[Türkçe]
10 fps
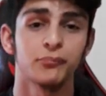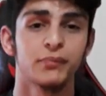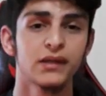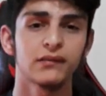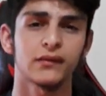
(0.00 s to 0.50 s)

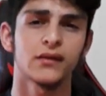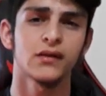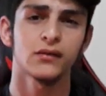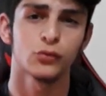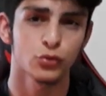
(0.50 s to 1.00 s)
bir
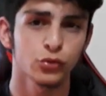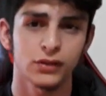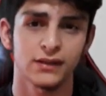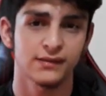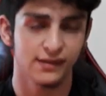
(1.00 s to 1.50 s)
insana durduk
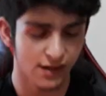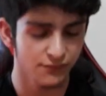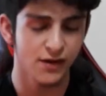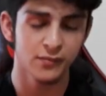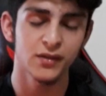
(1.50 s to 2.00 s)
yerde
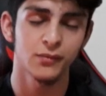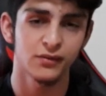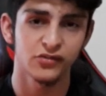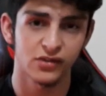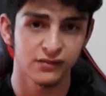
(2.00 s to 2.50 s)
zarar
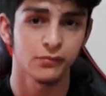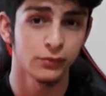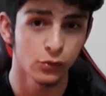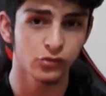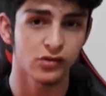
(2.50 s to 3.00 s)
vermeyebileceğinizi
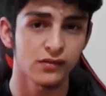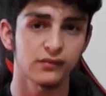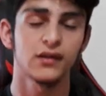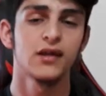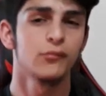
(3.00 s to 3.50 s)

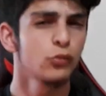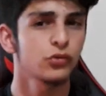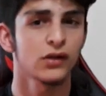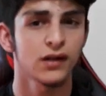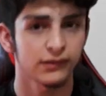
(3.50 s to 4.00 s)
biliyorsanız
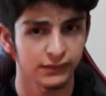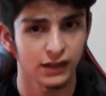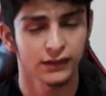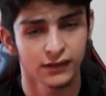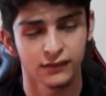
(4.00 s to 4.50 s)
mutlaka
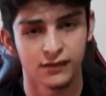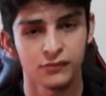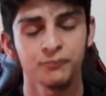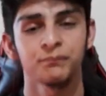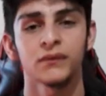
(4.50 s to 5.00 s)
silahlanın derim.